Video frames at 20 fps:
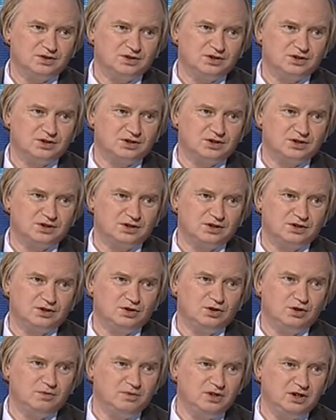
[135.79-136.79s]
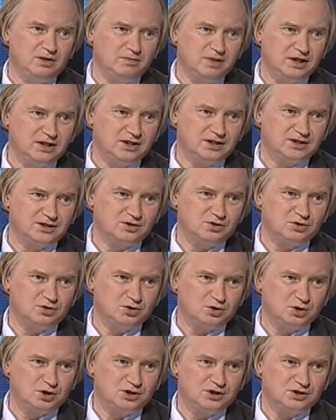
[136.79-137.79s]
z domniemania
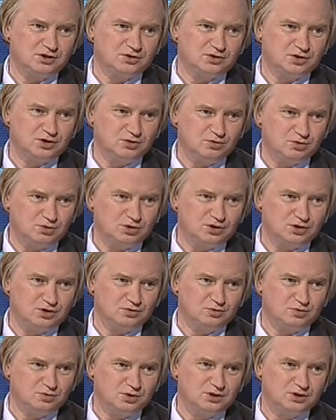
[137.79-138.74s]
zgodności z konstytucją.